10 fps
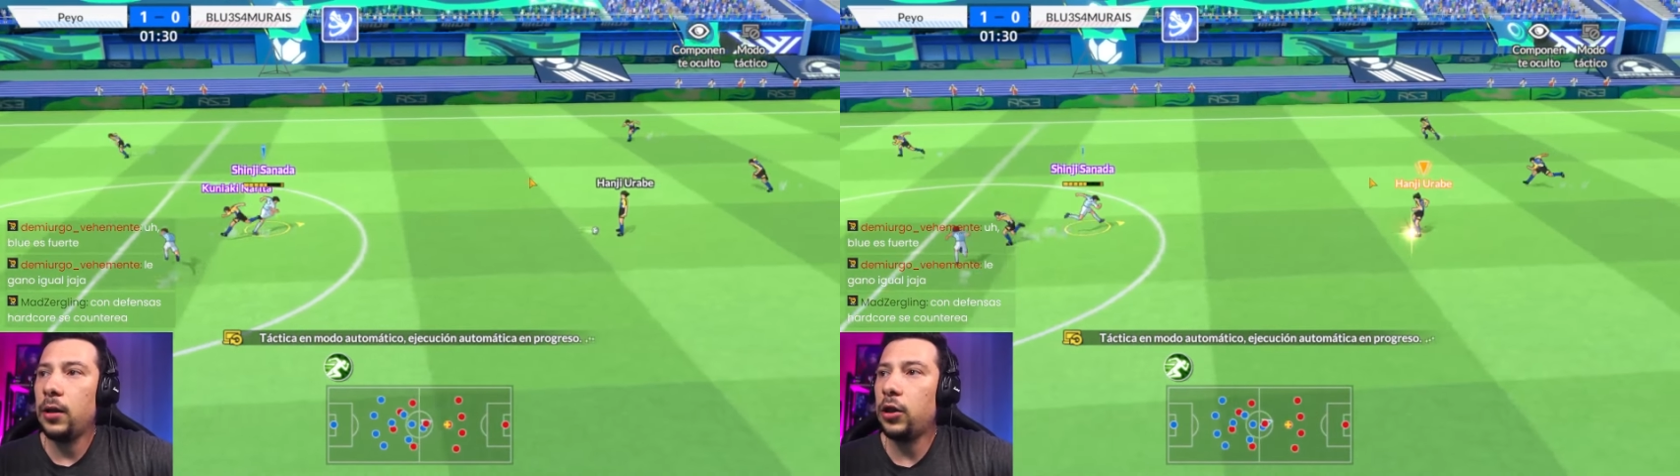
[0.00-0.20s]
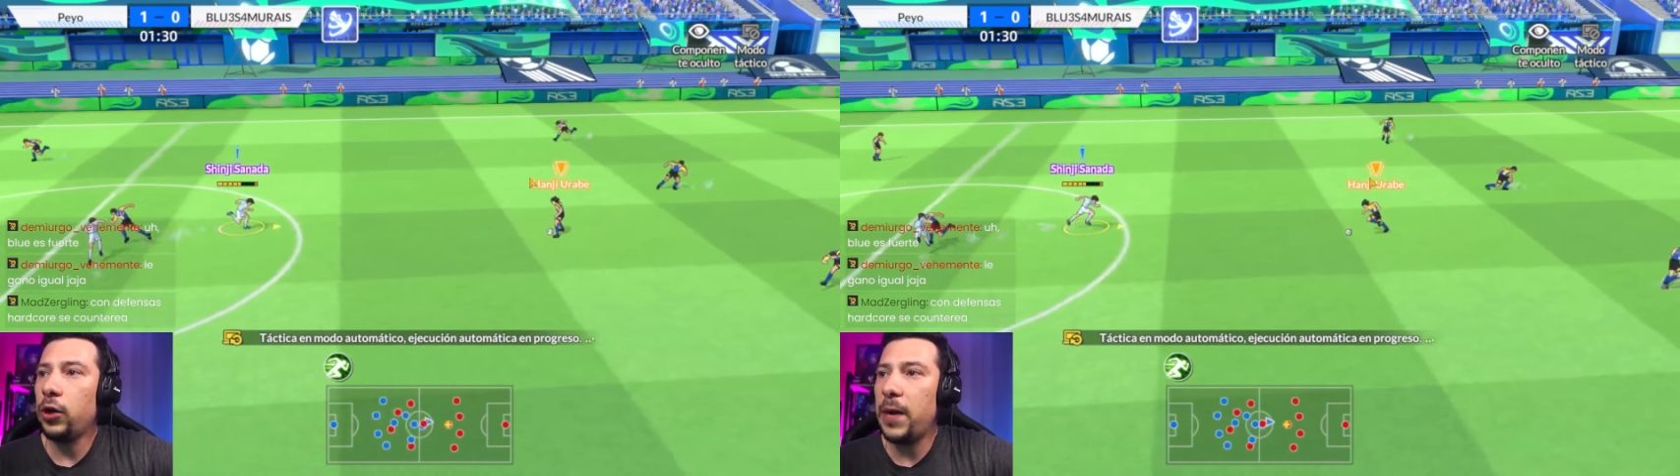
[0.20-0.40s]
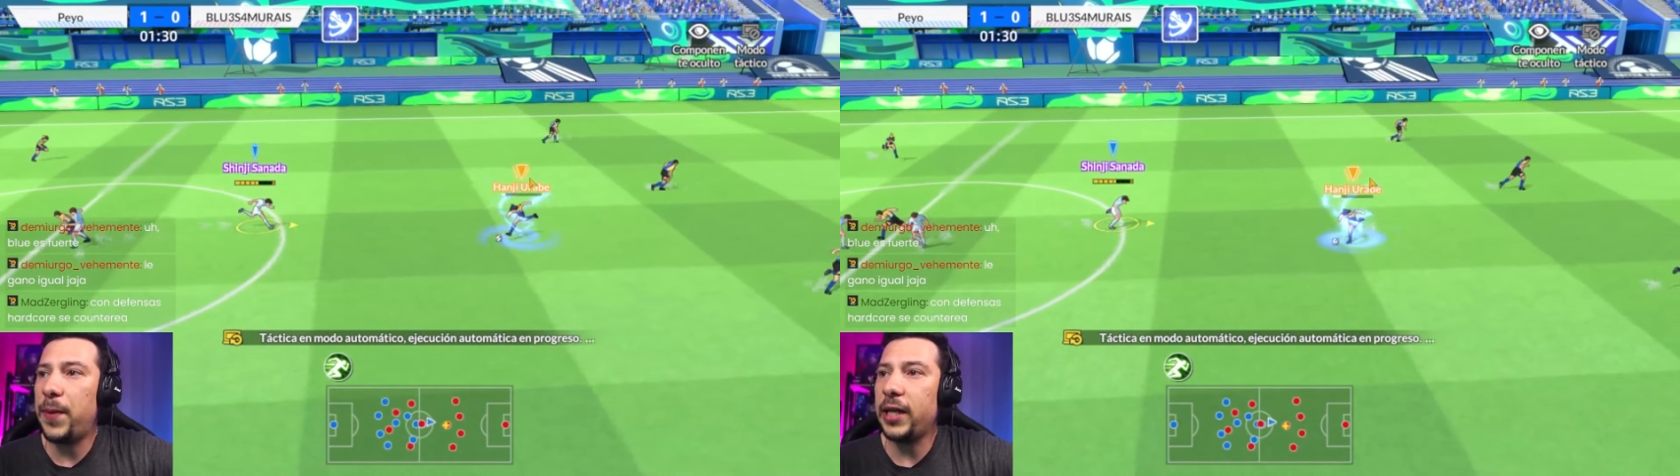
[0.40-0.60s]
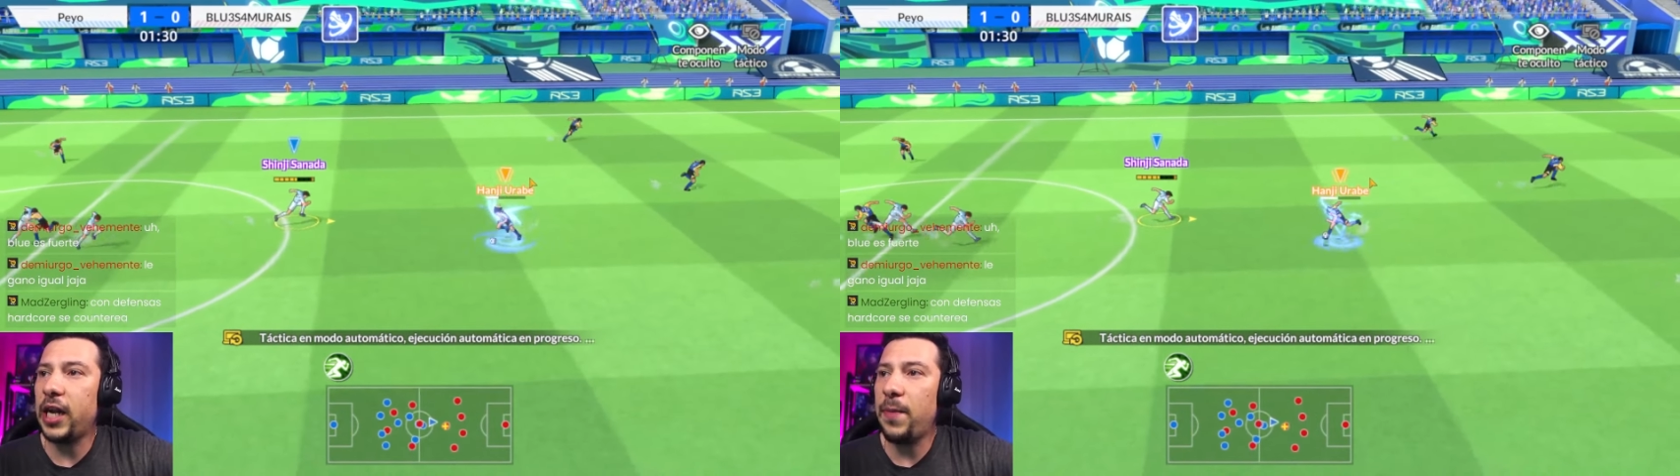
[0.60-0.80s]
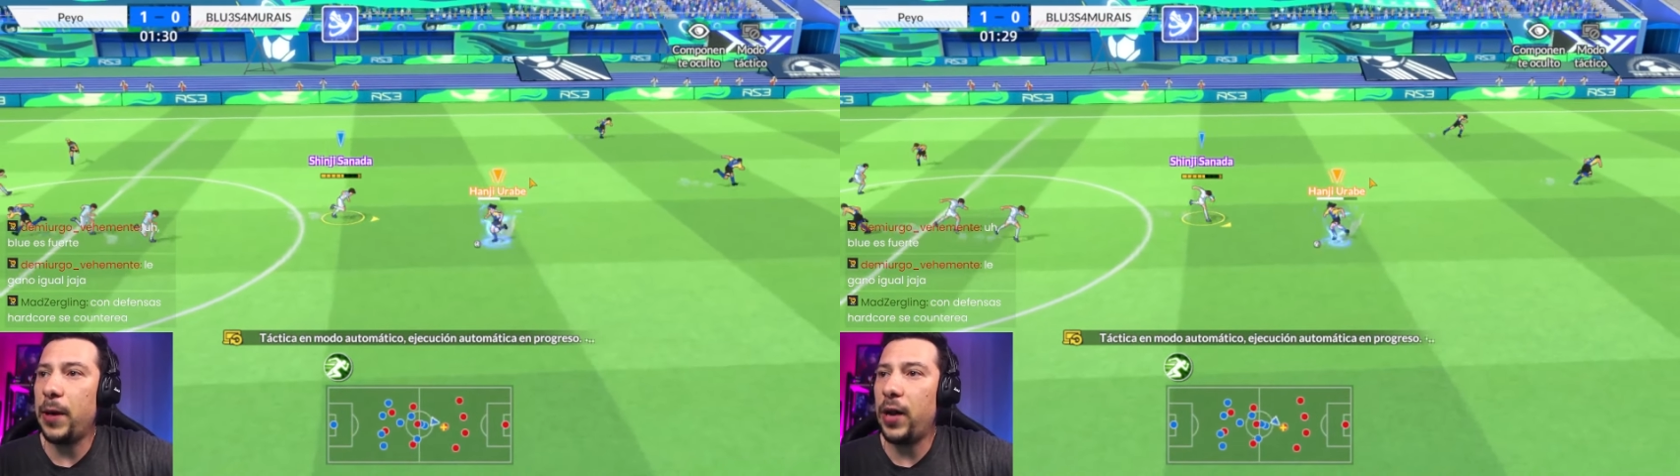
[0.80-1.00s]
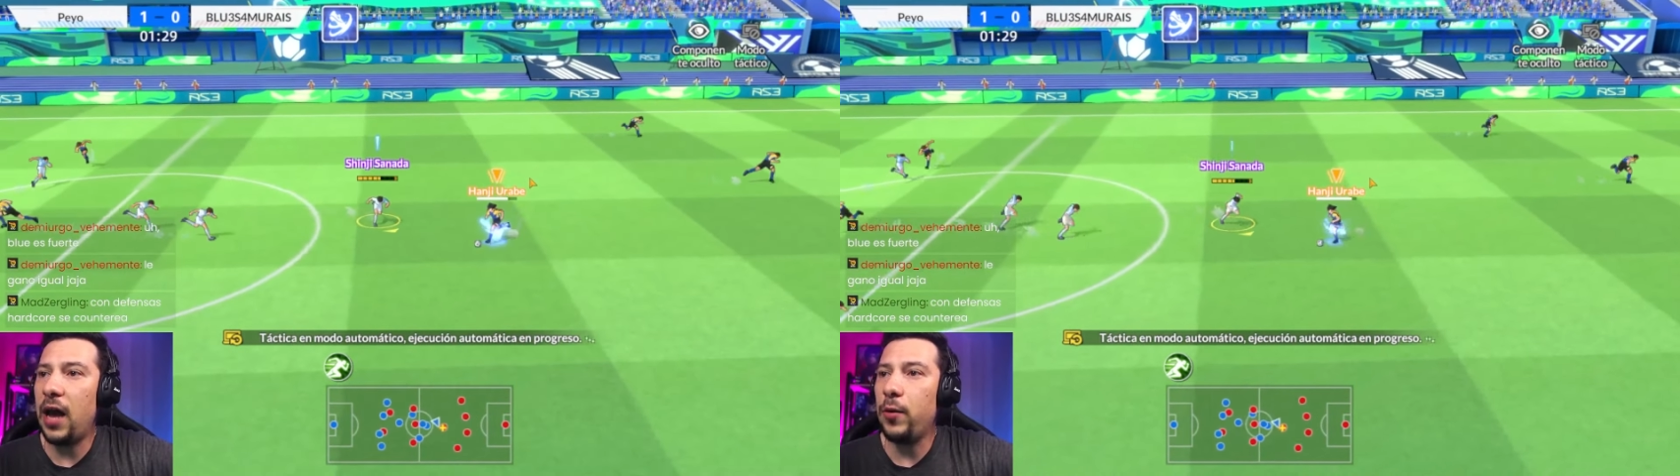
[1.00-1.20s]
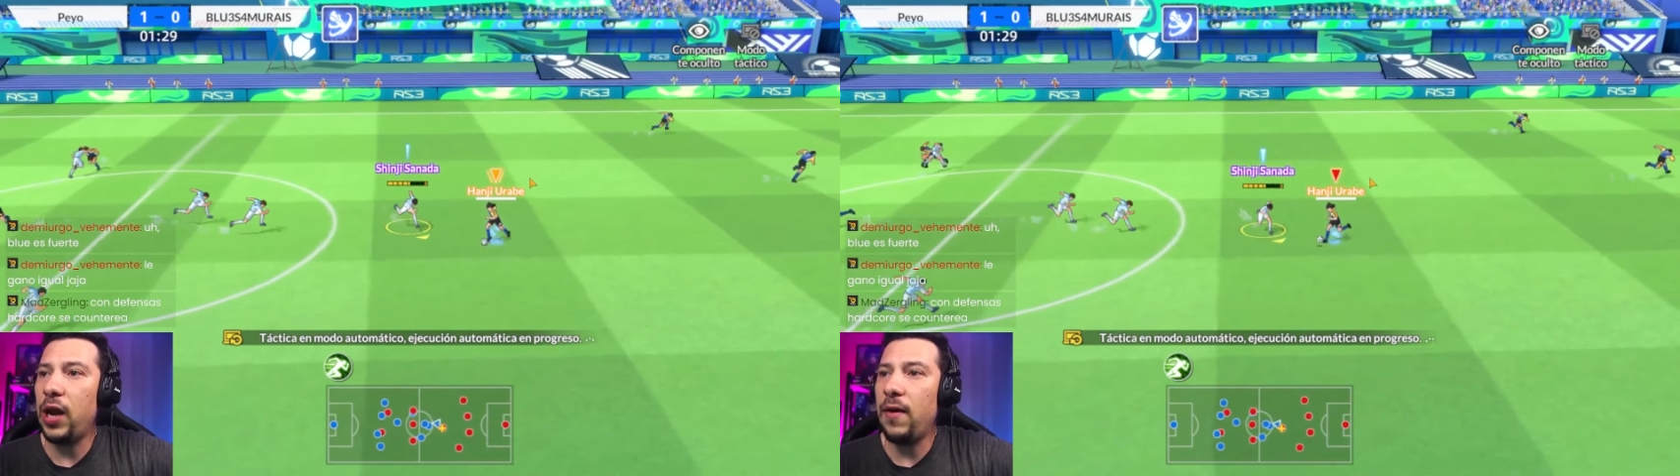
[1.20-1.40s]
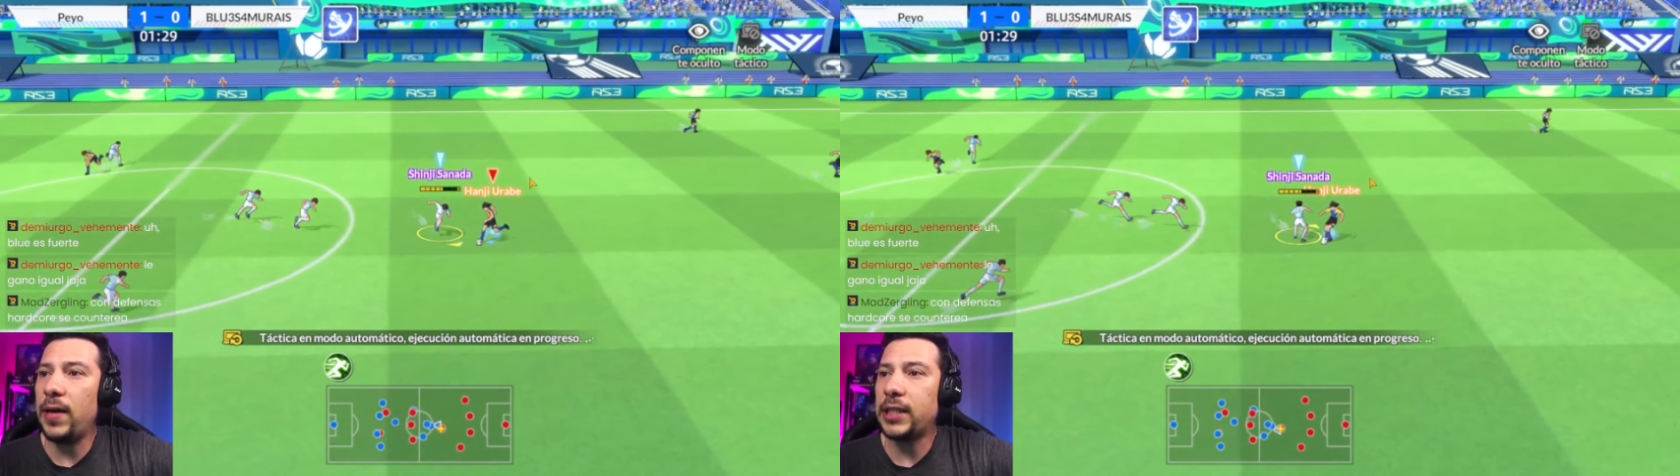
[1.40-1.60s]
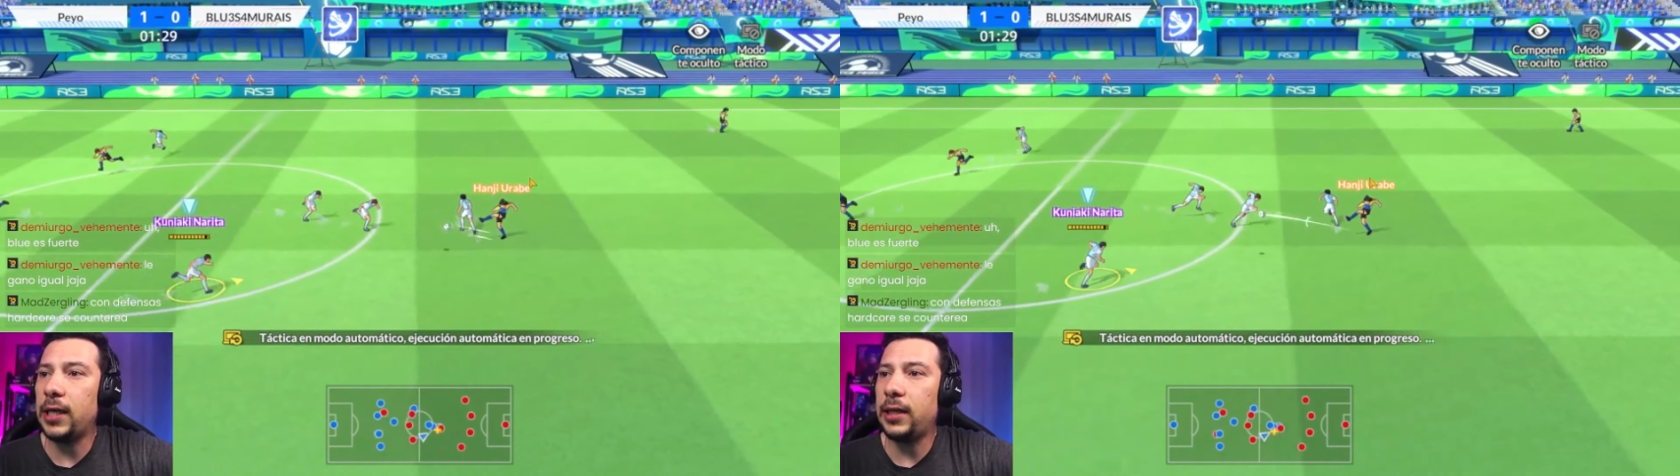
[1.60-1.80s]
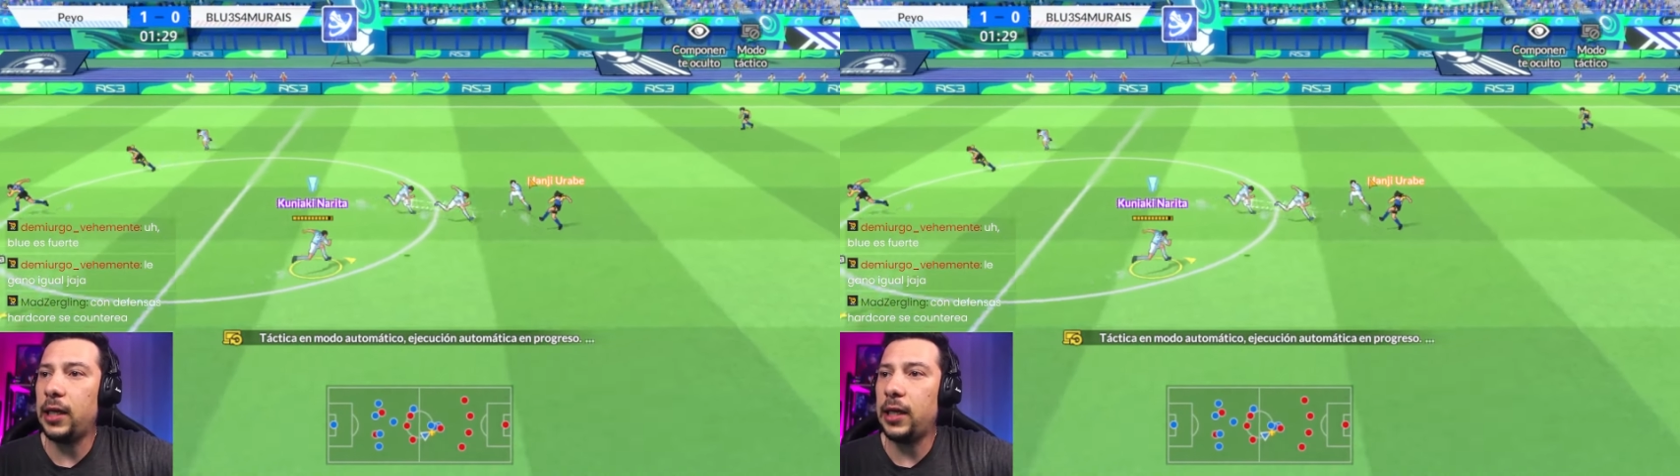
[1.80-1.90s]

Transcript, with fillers: Toca para atrás para Urabe. Urabe va a